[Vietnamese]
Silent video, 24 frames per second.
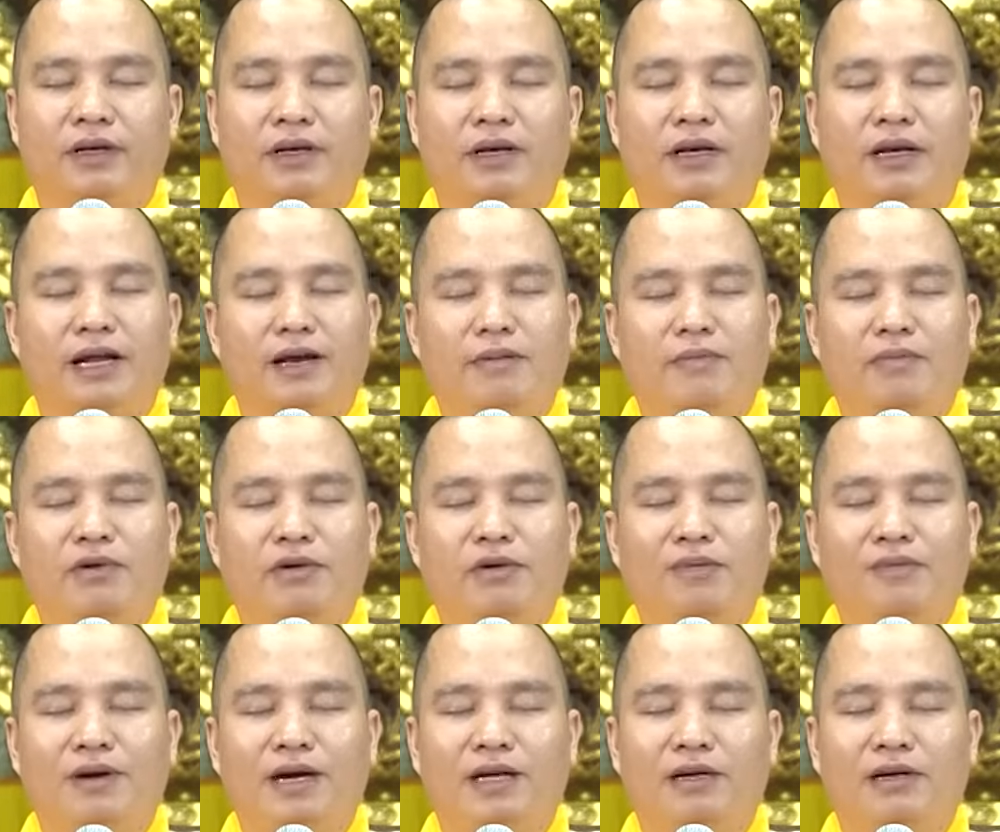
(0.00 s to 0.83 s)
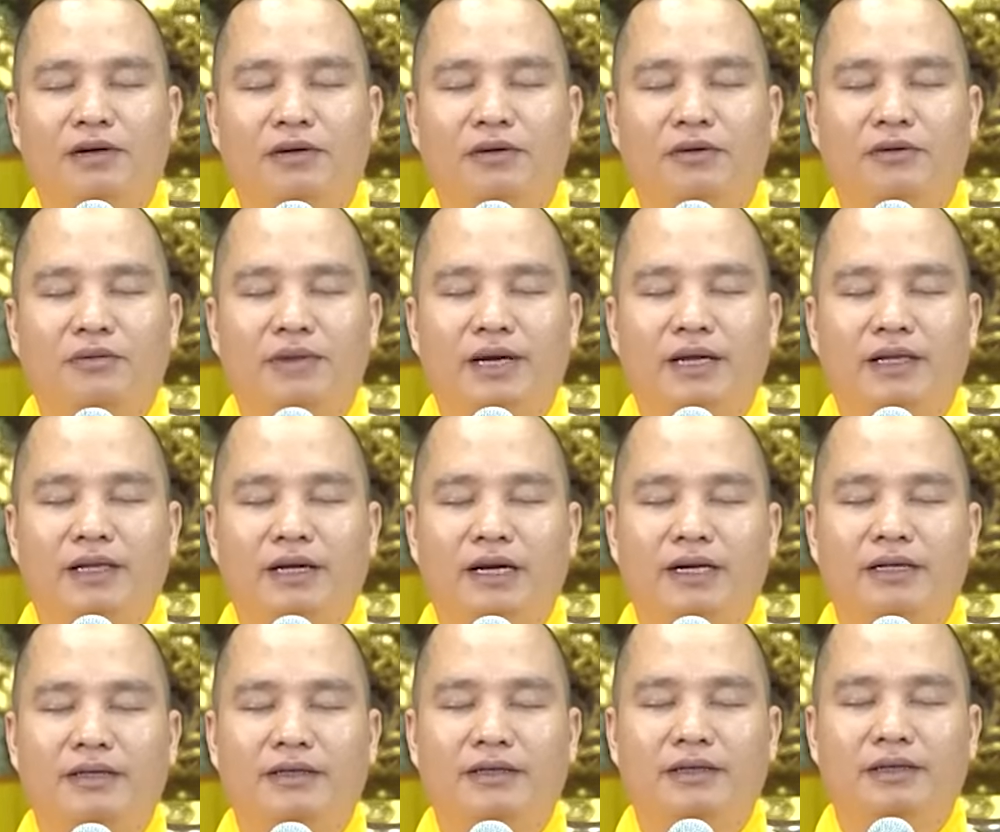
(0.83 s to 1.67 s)
Nam mô Ba Đầu Ma
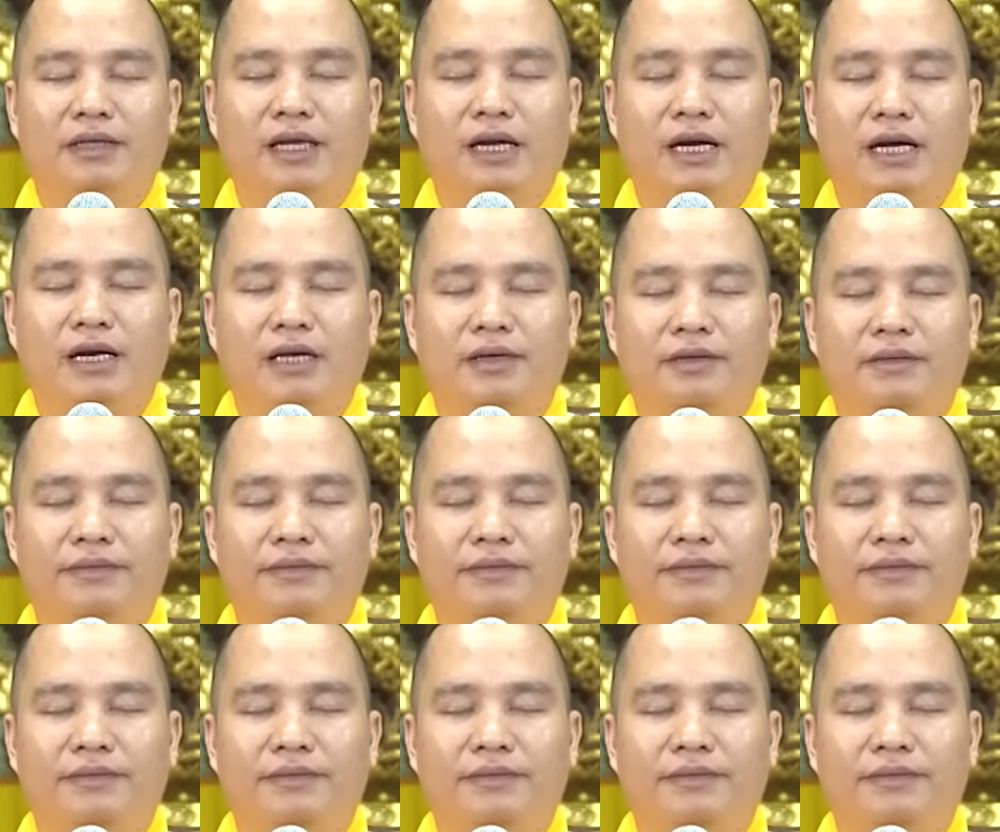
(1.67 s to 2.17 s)
Thắng Như Lai.